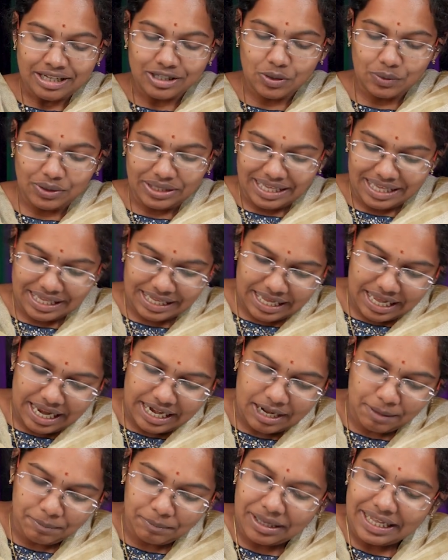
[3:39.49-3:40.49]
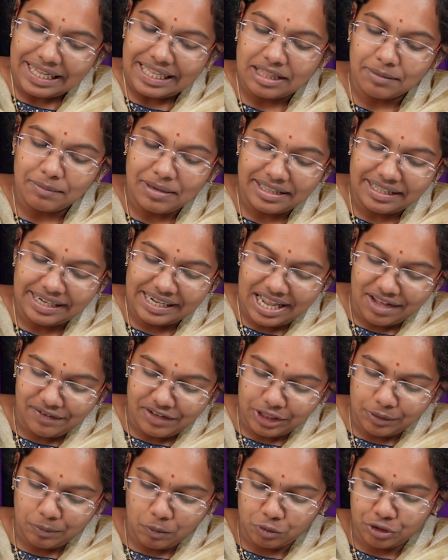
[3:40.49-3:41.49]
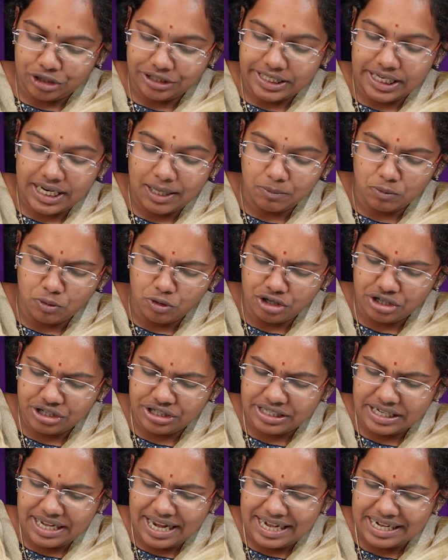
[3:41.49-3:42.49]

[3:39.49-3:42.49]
ஸோ இங்கே நம்ம இந்த மாதிரி லெவன்த் போர்ஷன்ஸ் எல்லாம் முடிச்சுட்டு